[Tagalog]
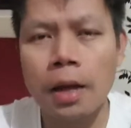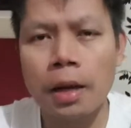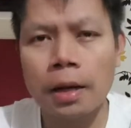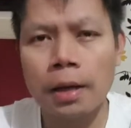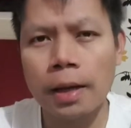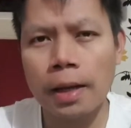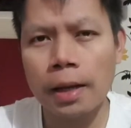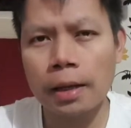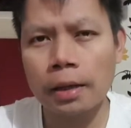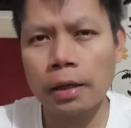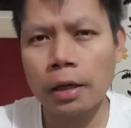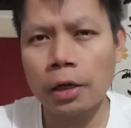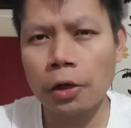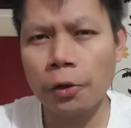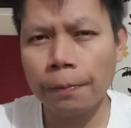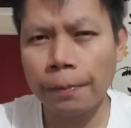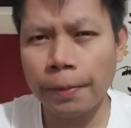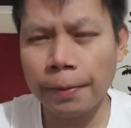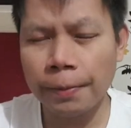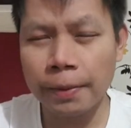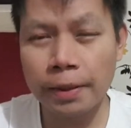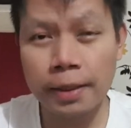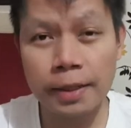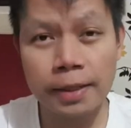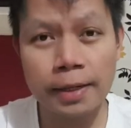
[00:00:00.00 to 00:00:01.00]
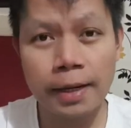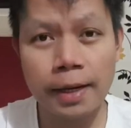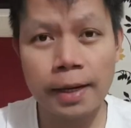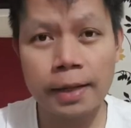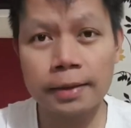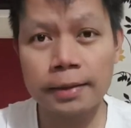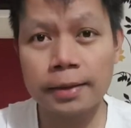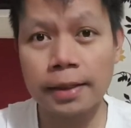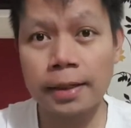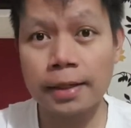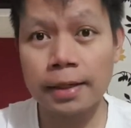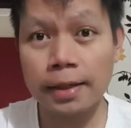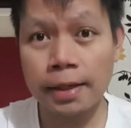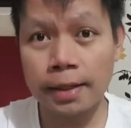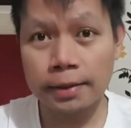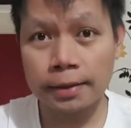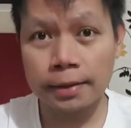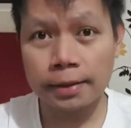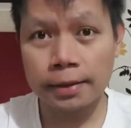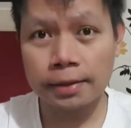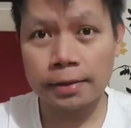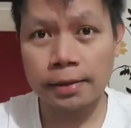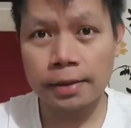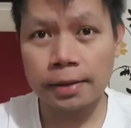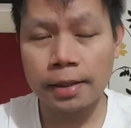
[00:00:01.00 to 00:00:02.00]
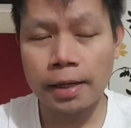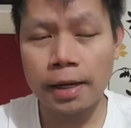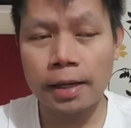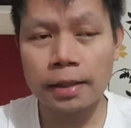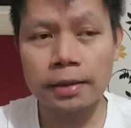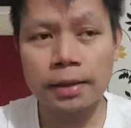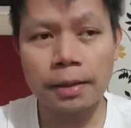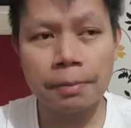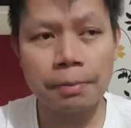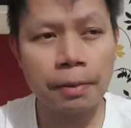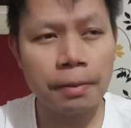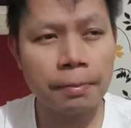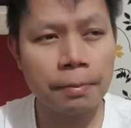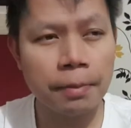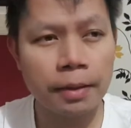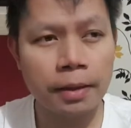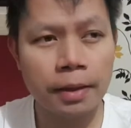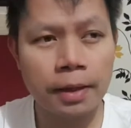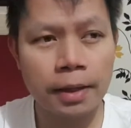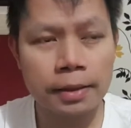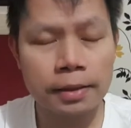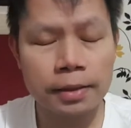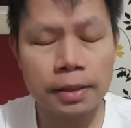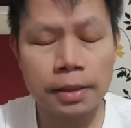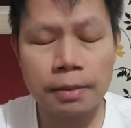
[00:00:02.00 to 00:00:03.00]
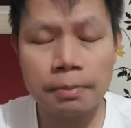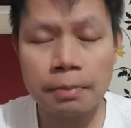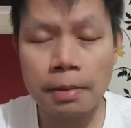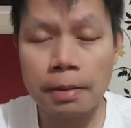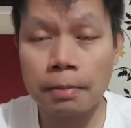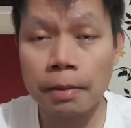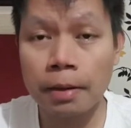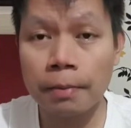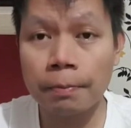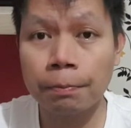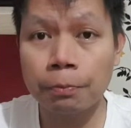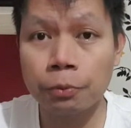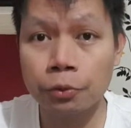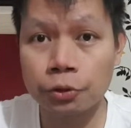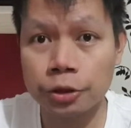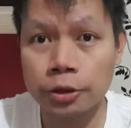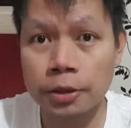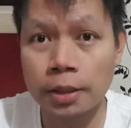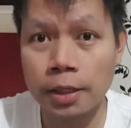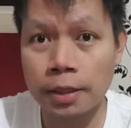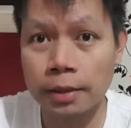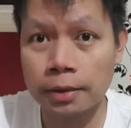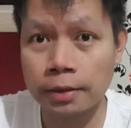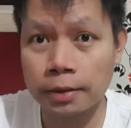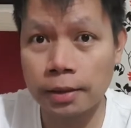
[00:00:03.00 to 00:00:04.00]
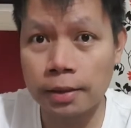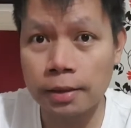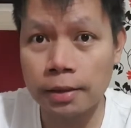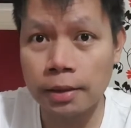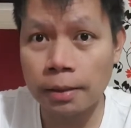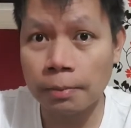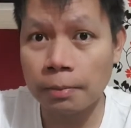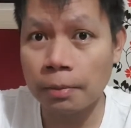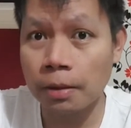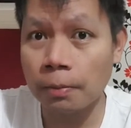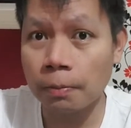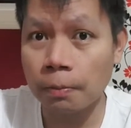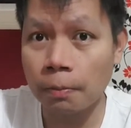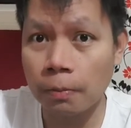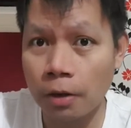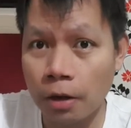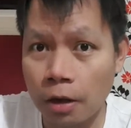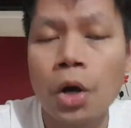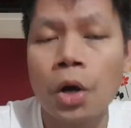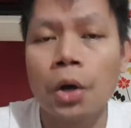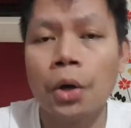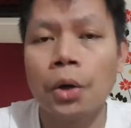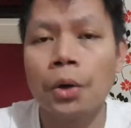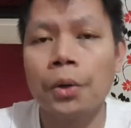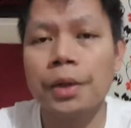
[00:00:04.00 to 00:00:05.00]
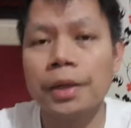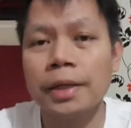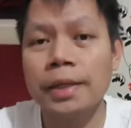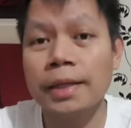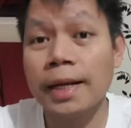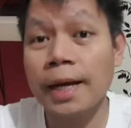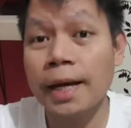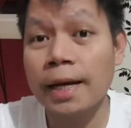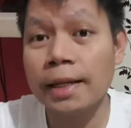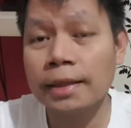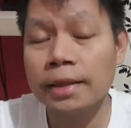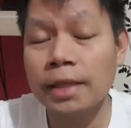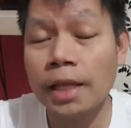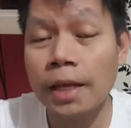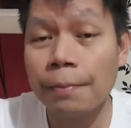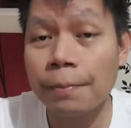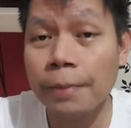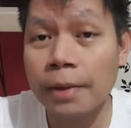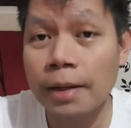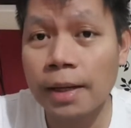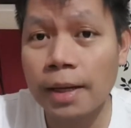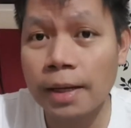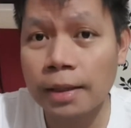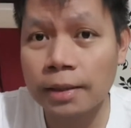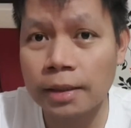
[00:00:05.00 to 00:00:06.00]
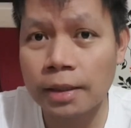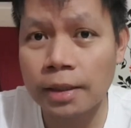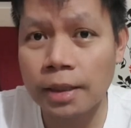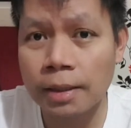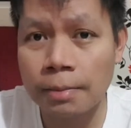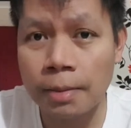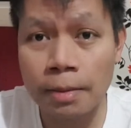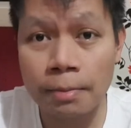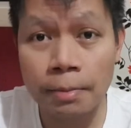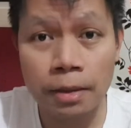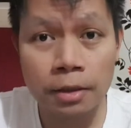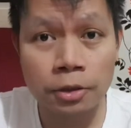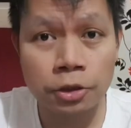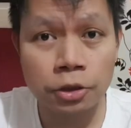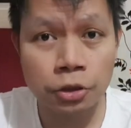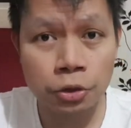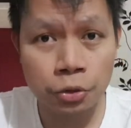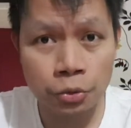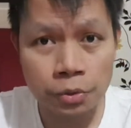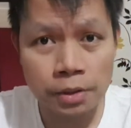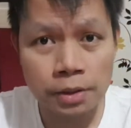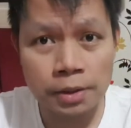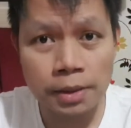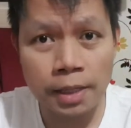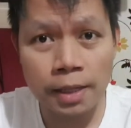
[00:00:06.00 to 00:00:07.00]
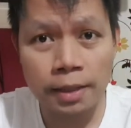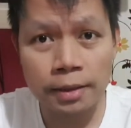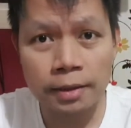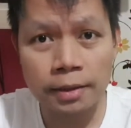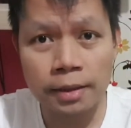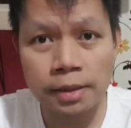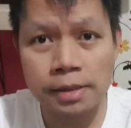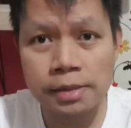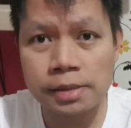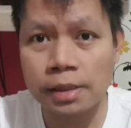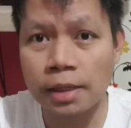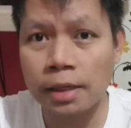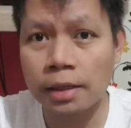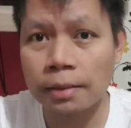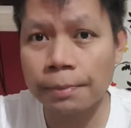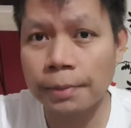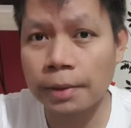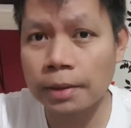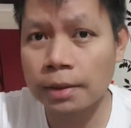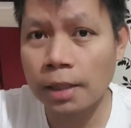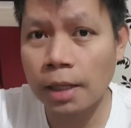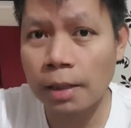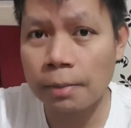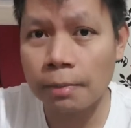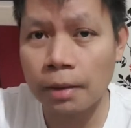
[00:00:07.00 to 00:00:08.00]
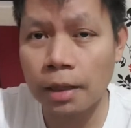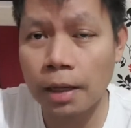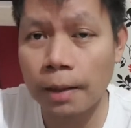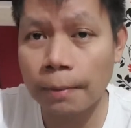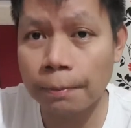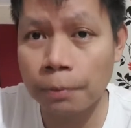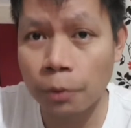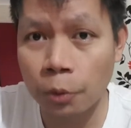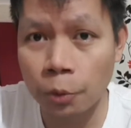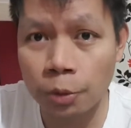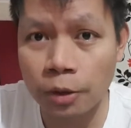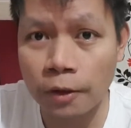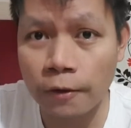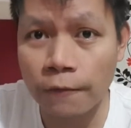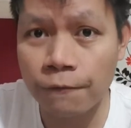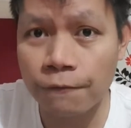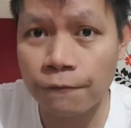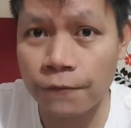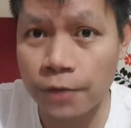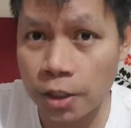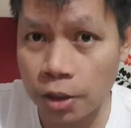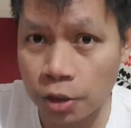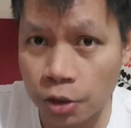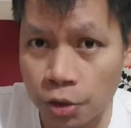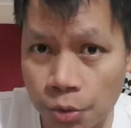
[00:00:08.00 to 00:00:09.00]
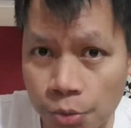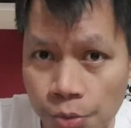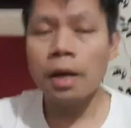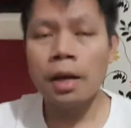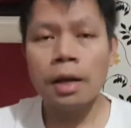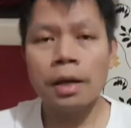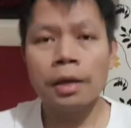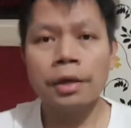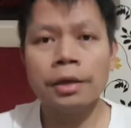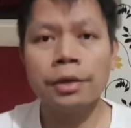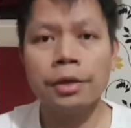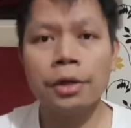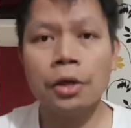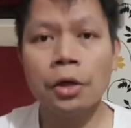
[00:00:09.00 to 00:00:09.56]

Like, ano pa bang inaantay natin? Inaantay pa ba natin na may mag-push sa atin, na mag-vlog? Or inaantay pa natin na may mag-shoot sa atin at saka pa tayo mag-upload ng videos?